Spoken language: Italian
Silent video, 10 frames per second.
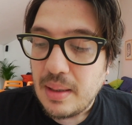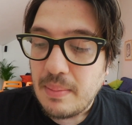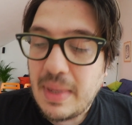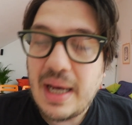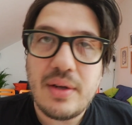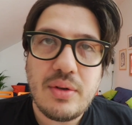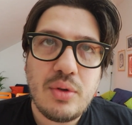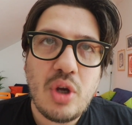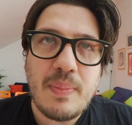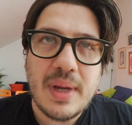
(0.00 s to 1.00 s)
Ma
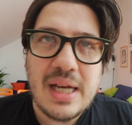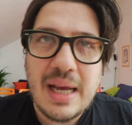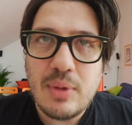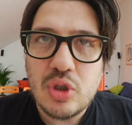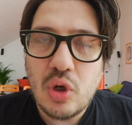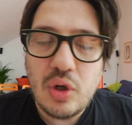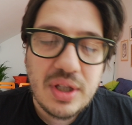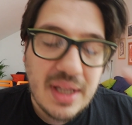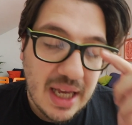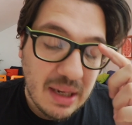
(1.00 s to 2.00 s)
noi parliamo solo
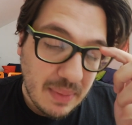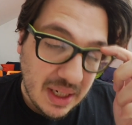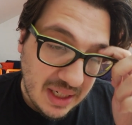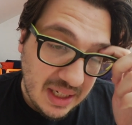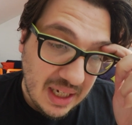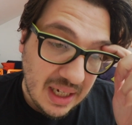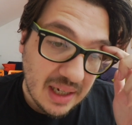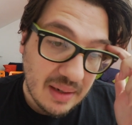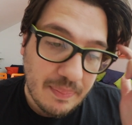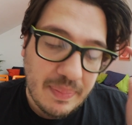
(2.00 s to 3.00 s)
in termini di